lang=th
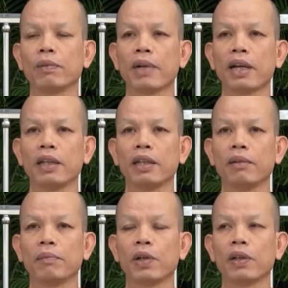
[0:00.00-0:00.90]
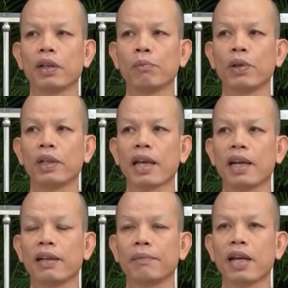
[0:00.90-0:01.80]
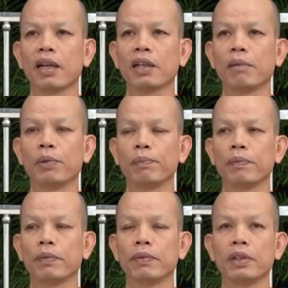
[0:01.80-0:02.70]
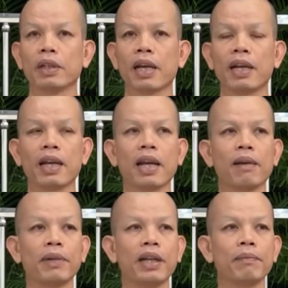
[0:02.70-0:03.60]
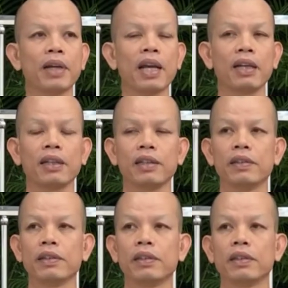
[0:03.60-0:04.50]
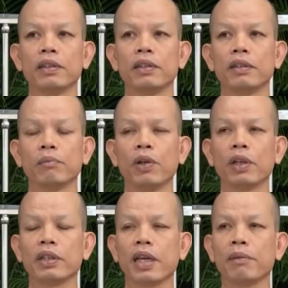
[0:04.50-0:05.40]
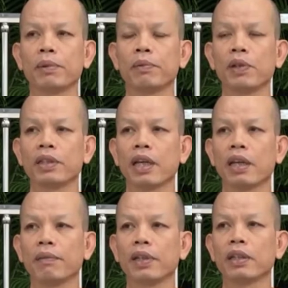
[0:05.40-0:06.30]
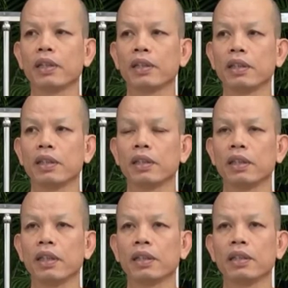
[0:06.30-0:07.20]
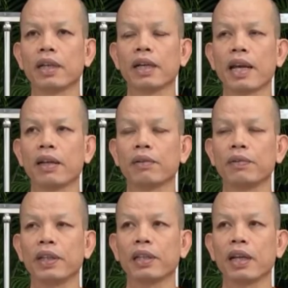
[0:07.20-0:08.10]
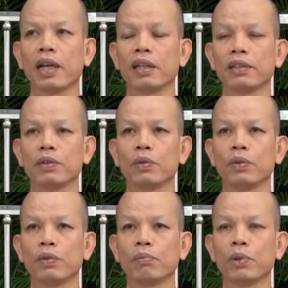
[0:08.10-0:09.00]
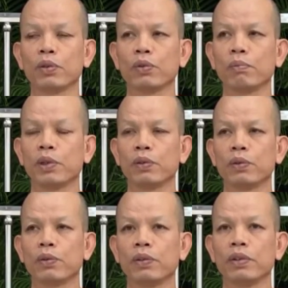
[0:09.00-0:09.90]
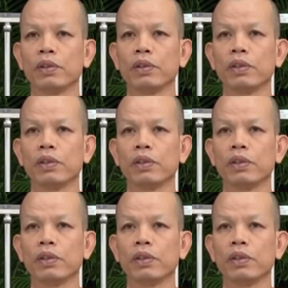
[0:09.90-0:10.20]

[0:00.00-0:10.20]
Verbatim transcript: มาโลดบตรเห็นบอกกระบวนการทำงานระบบขันหามันทำงานพ่อใจบ่พ่อใจมันก็เกิดขึ้น นี่เพื่ออาการของเวทนาสุขทุกข์บ่สุขบ่ทุกข์